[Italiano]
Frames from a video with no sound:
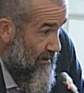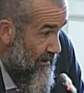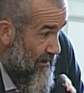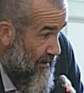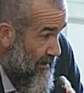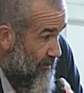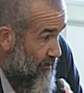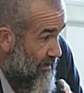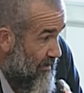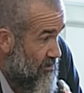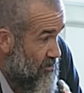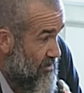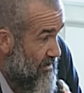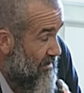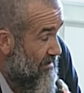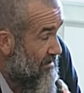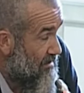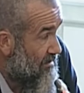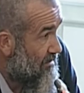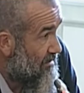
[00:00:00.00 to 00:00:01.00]
La
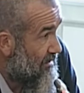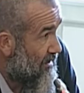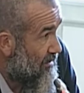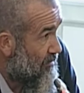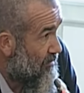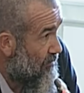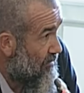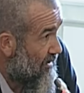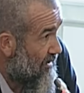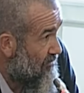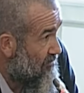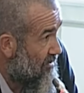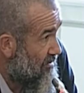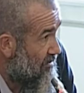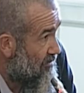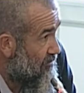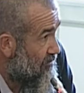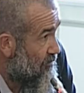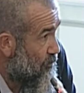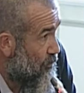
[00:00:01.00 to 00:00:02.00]
placenta non era
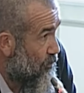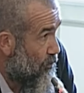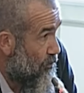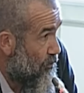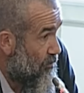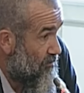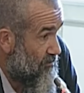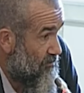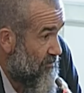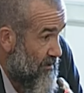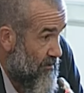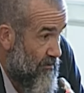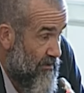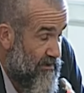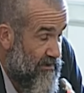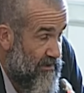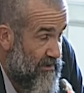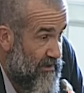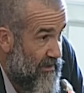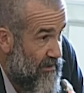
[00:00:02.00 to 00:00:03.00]
stata espulsa e
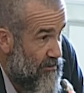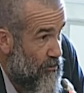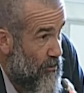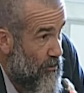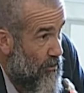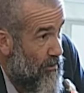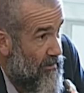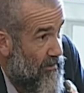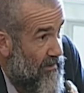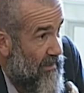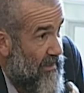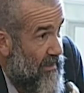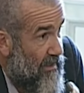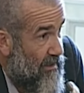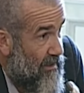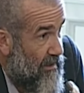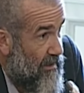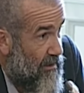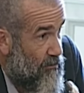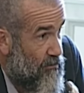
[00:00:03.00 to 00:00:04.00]
quindi la
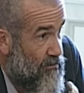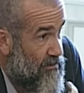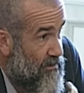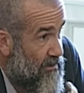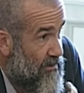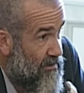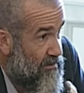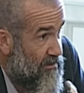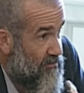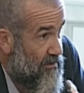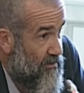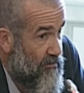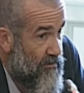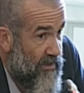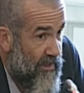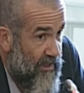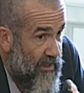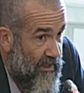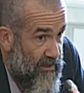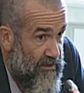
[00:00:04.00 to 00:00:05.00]
donna ha continuato a
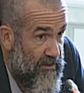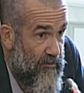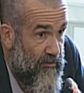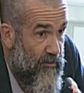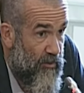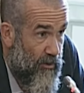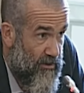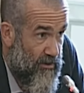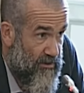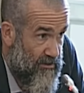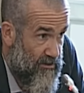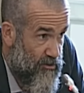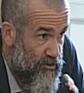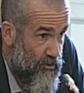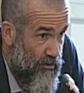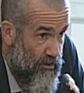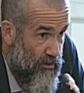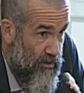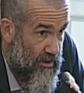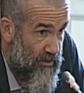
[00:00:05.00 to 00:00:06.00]
sanguinare ed è morta di
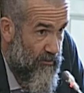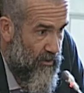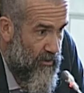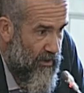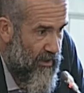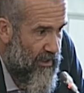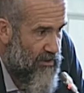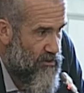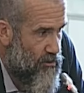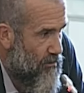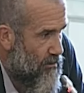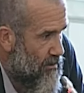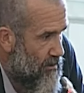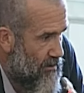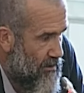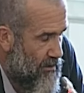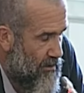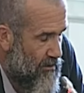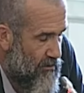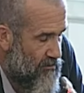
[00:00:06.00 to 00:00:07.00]
shock emorragico,
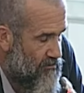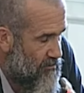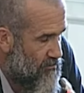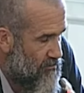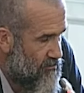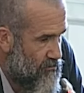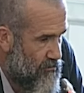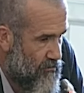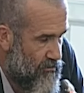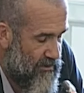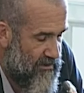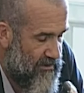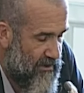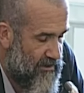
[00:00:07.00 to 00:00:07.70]
che è una cosa assurda.